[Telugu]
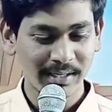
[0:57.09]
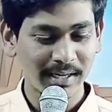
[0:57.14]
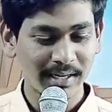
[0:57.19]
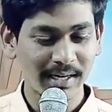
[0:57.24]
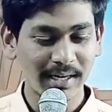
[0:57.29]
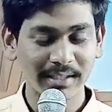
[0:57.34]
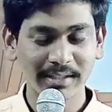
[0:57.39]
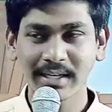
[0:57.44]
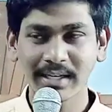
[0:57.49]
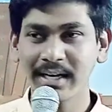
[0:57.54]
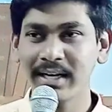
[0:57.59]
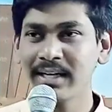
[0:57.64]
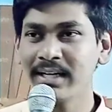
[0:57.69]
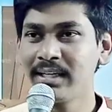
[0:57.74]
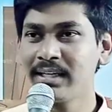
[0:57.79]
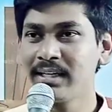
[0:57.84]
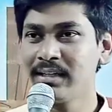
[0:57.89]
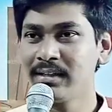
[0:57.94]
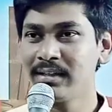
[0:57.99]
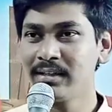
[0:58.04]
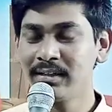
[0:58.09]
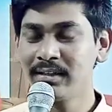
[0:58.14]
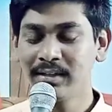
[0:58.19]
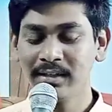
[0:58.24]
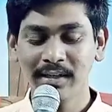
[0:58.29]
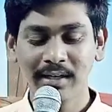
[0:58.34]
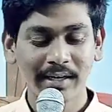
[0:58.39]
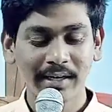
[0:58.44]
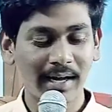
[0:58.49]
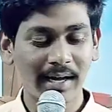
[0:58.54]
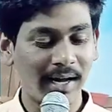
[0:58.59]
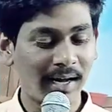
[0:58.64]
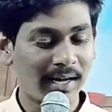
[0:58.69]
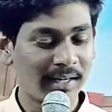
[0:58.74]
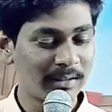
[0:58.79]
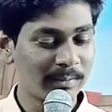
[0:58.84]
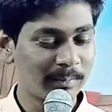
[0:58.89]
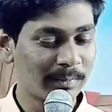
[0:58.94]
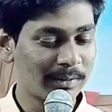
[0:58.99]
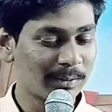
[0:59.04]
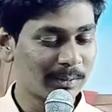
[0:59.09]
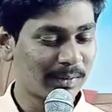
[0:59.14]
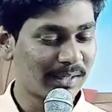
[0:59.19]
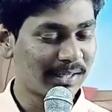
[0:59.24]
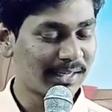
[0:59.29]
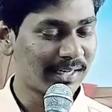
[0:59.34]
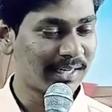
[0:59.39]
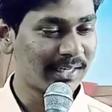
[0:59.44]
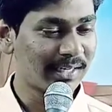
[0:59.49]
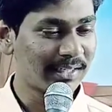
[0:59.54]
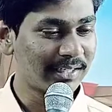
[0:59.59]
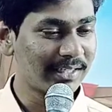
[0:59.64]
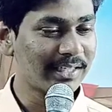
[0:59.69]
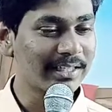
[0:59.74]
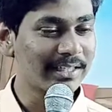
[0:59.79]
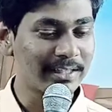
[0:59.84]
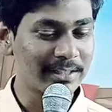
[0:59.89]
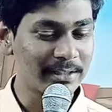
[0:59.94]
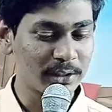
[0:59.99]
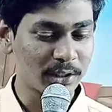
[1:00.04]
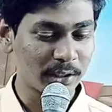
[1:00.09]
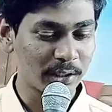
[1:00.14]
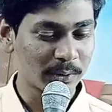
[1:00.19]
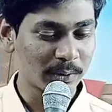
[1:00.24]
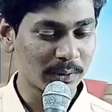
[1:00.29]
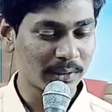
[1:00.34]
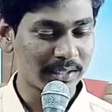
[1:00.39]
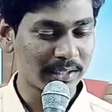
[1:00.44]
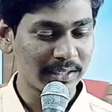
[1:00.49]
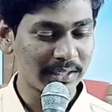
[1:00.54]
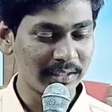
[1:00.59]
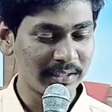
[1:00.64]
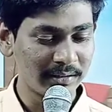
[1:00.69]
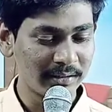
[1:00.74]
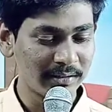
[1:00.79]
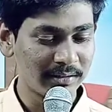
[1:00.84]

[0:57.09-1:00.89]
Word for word: కాదు కానీ నా ఆత్మ ద్వారా ఇది జరుగునని